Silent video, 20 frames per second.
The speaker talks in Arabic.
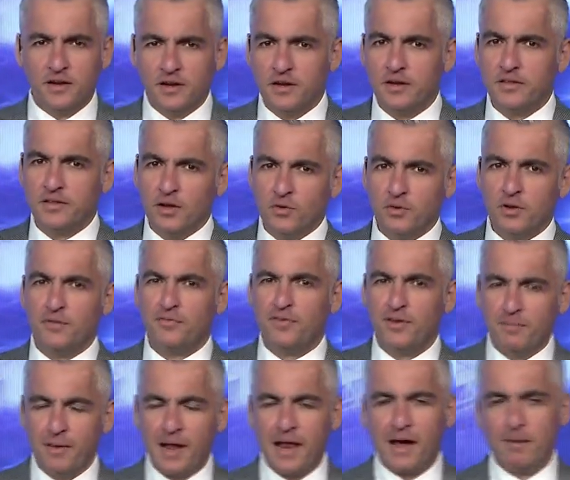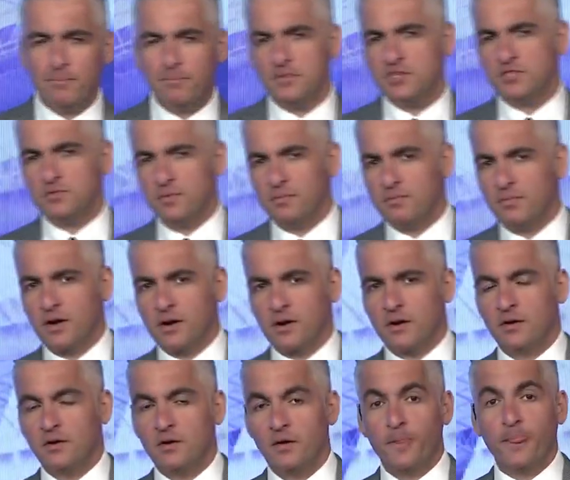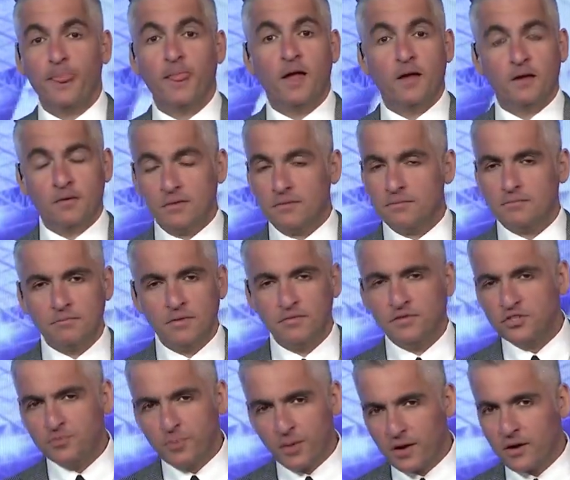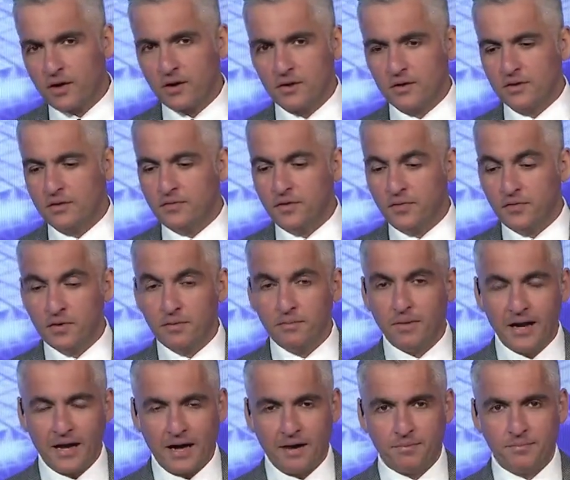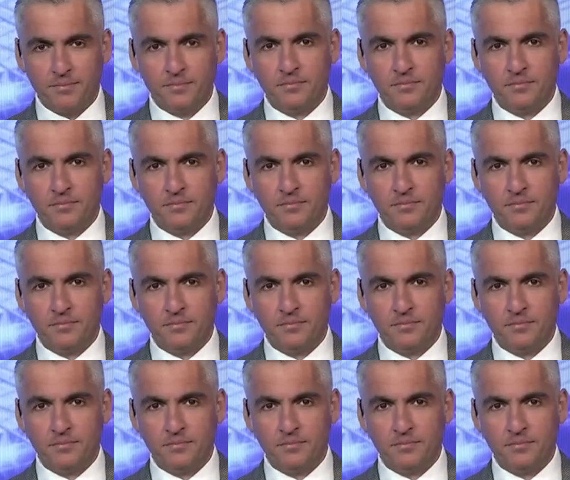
الدوري في الملعب مش من بره مفيش بره في في الملعب